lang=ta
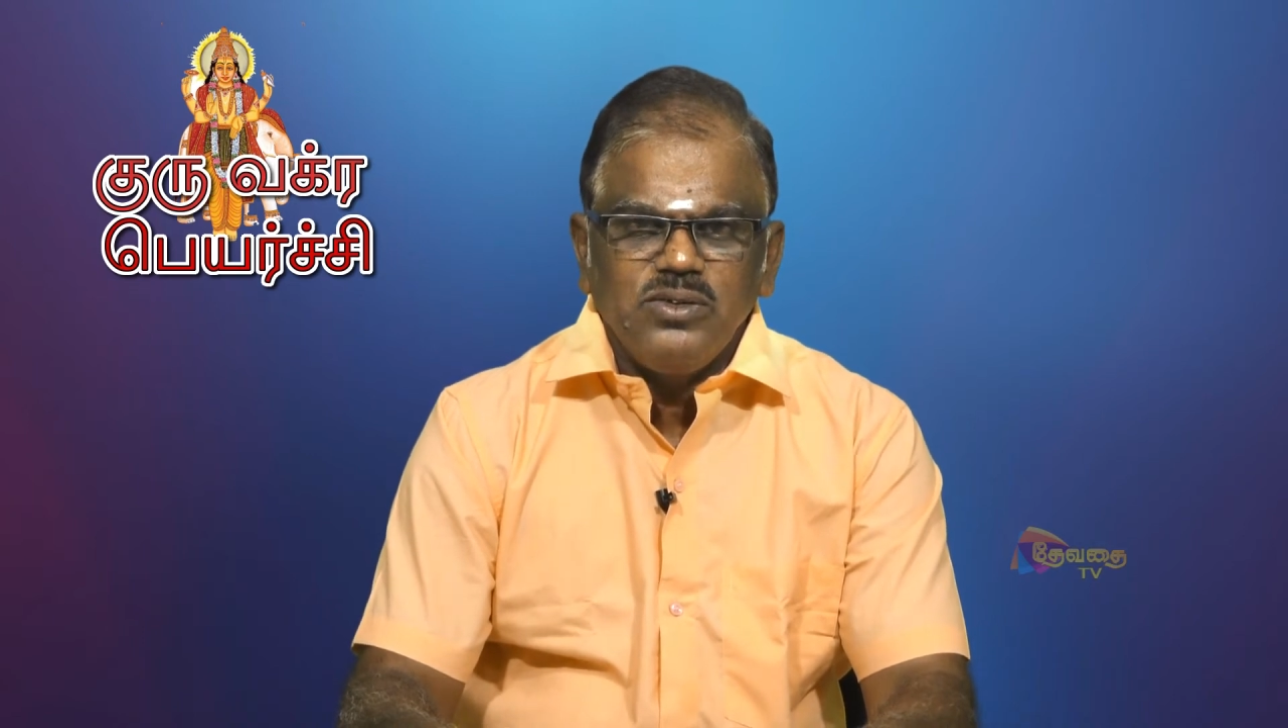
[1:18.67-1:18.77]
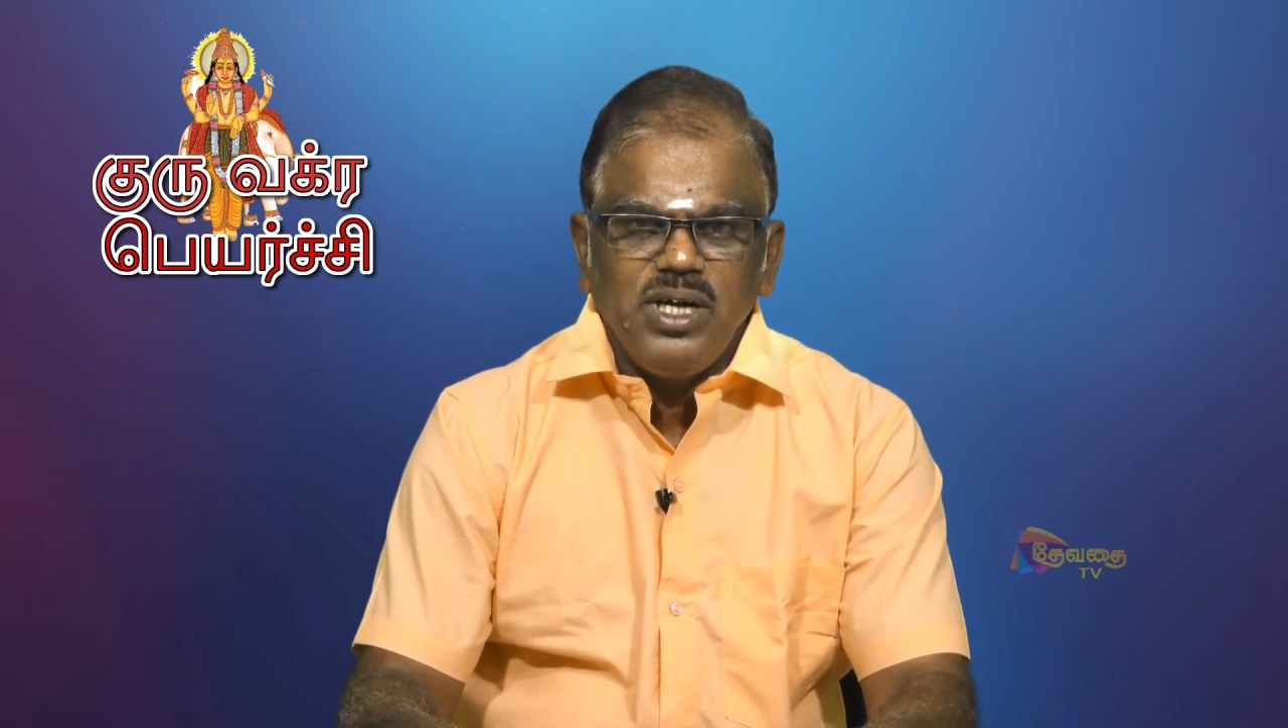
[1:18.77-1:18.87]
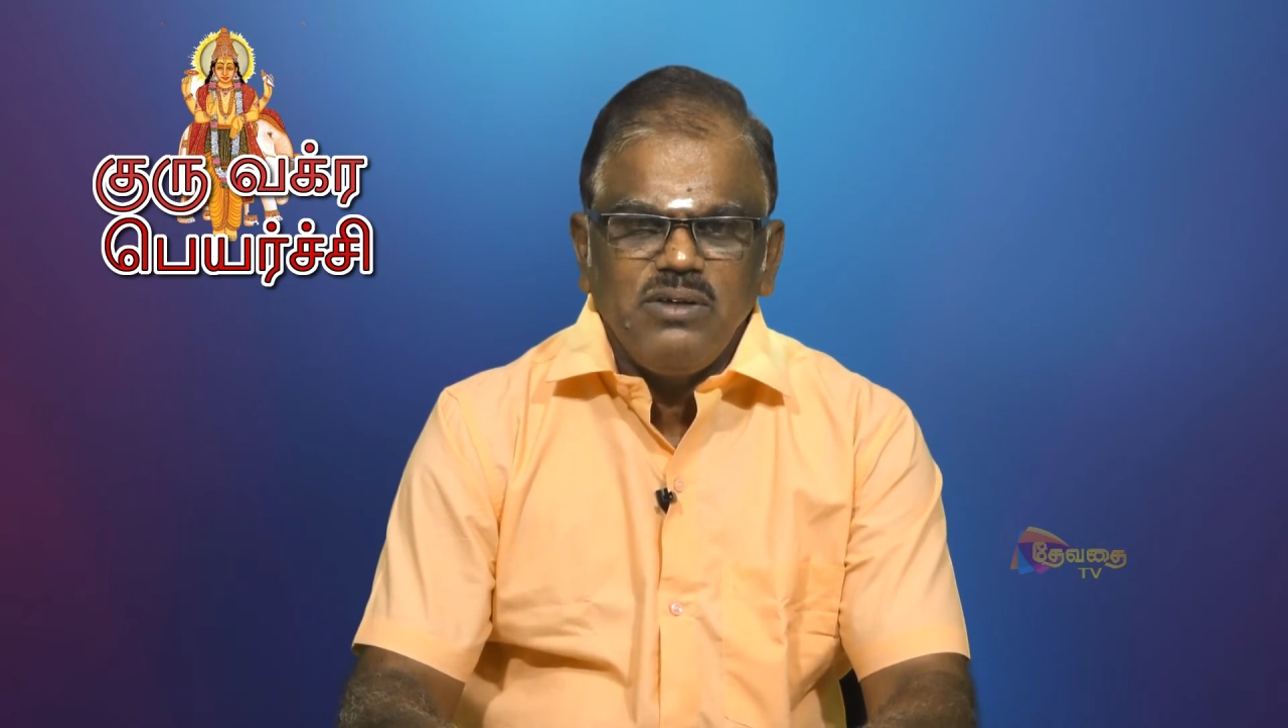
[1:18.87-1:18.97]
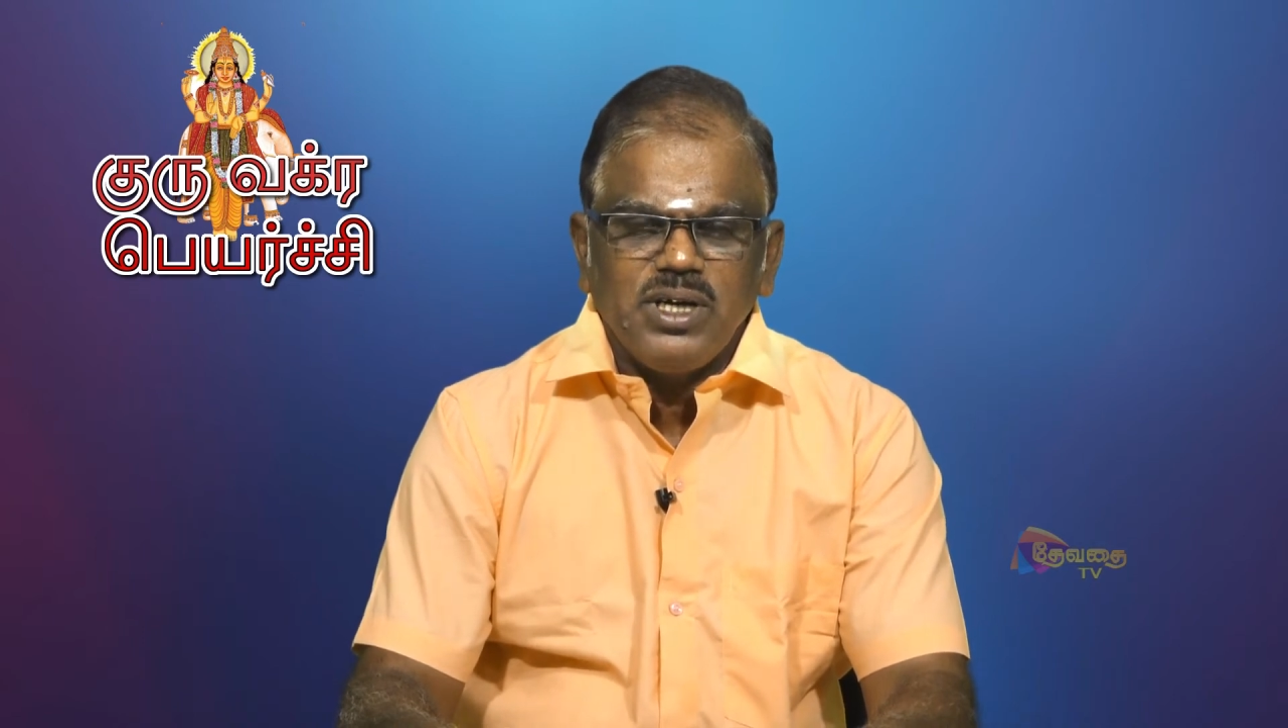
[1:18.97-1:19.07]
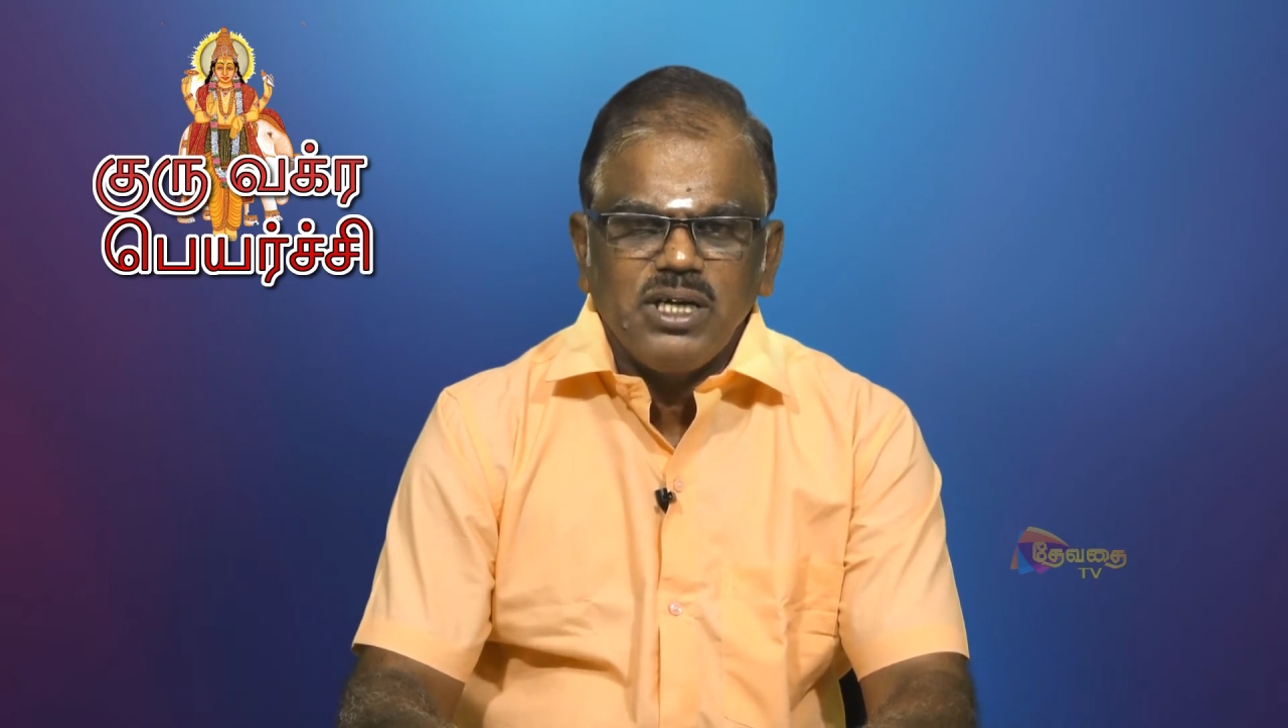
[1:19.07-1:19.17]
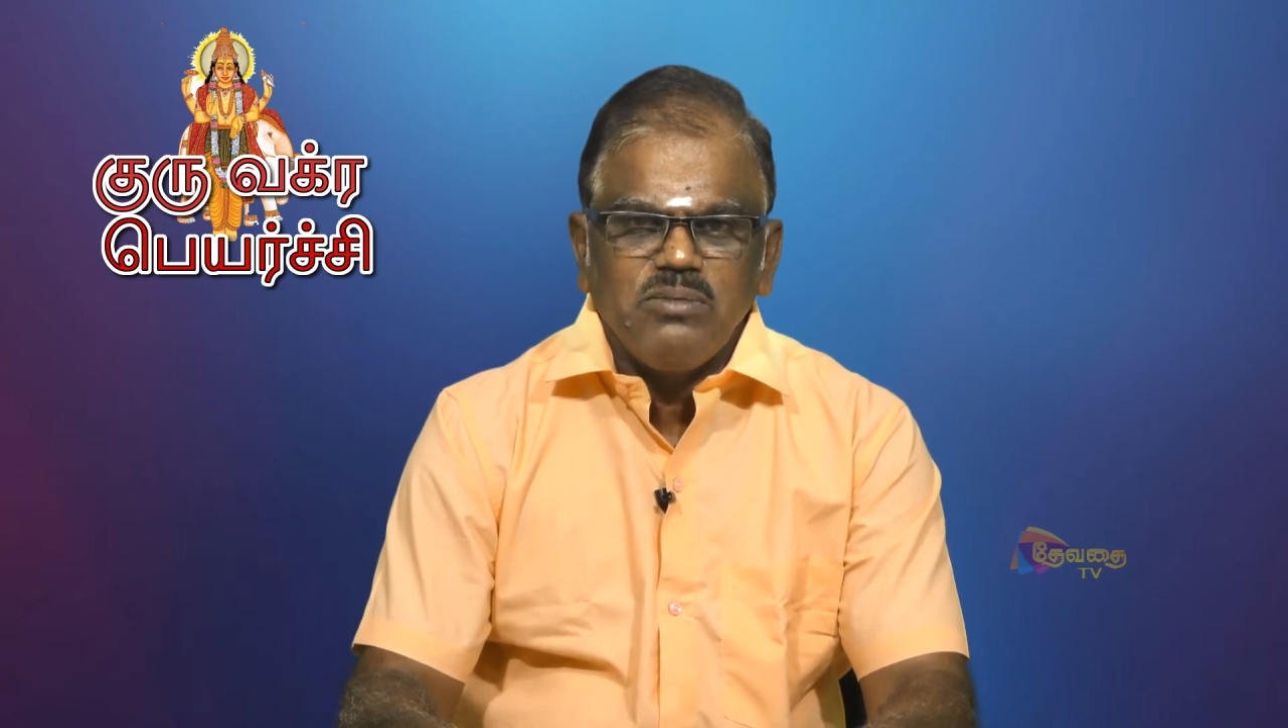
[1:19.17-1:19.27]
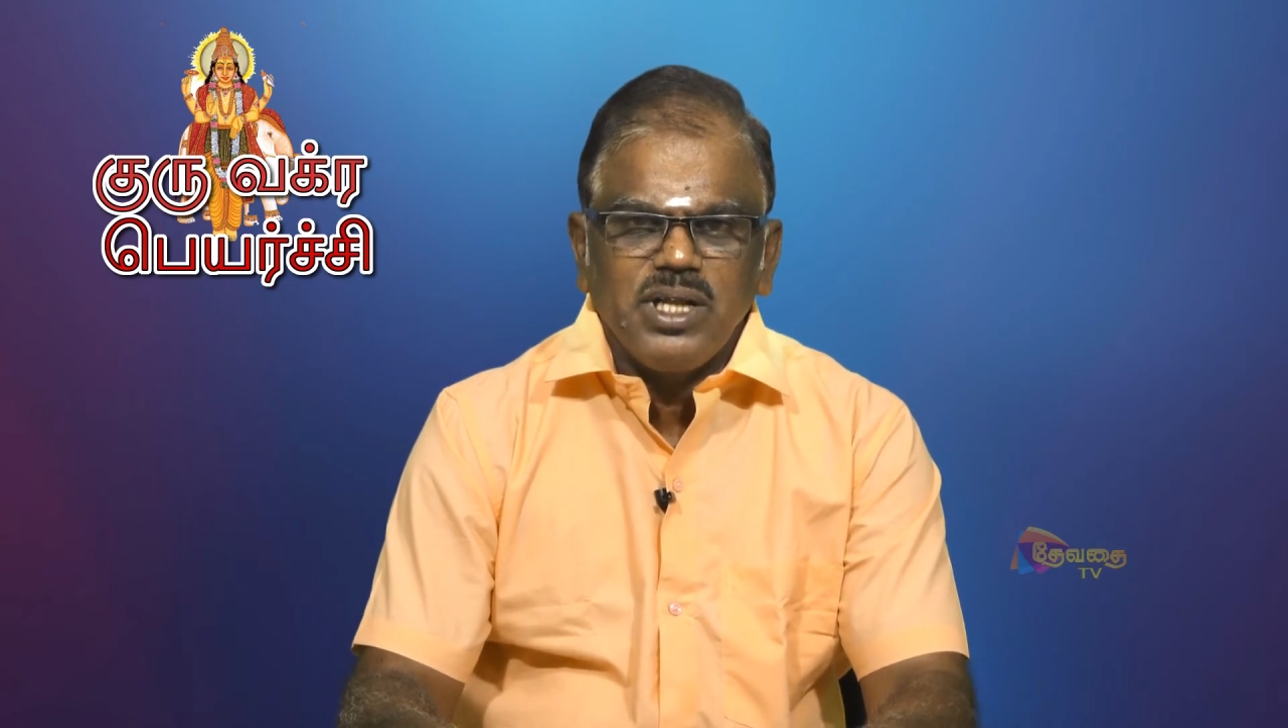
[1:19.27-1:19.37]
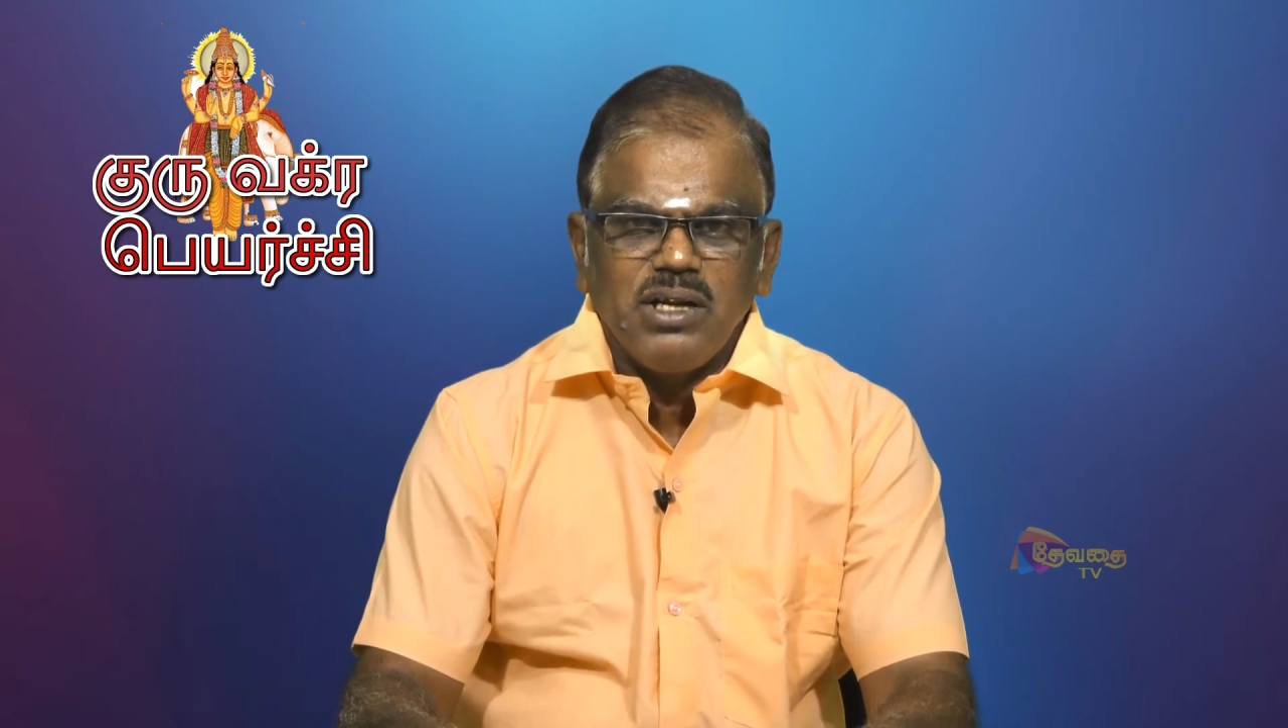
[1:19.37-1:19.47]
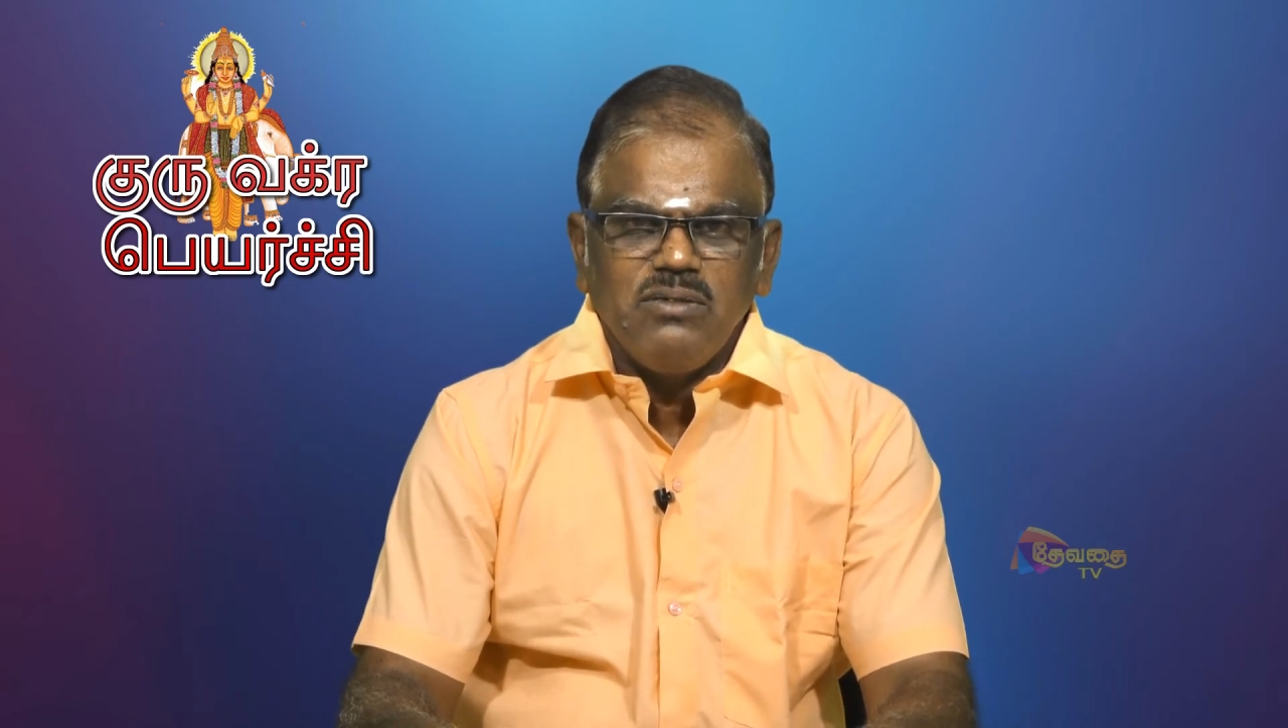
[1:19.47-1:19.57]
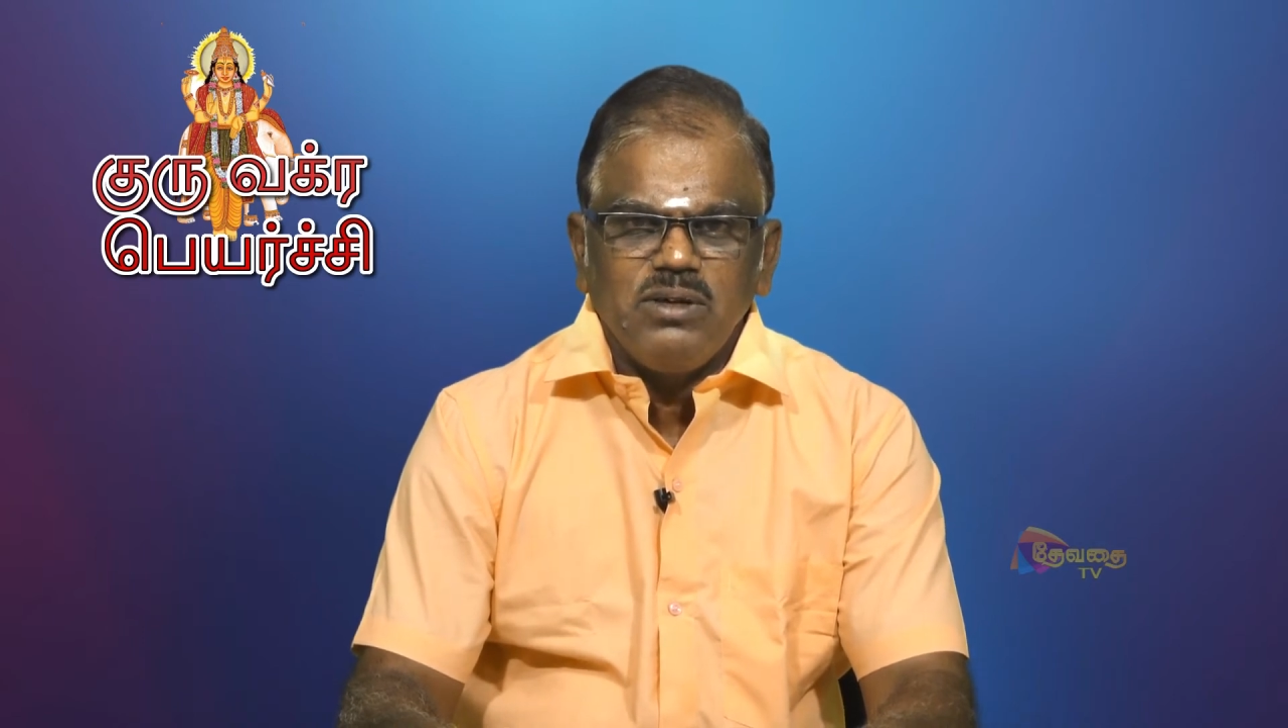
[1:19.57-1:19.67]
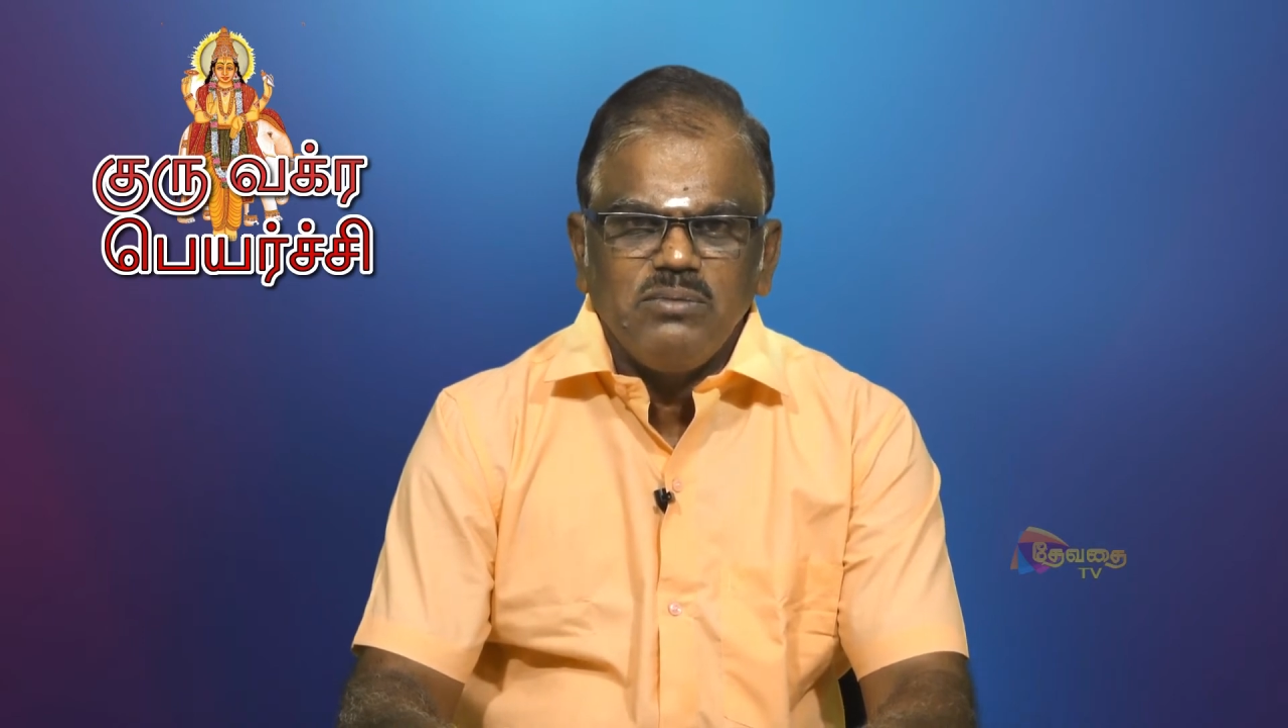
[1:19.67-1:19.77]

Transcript: சூரியன் வட்டப்பாதையில்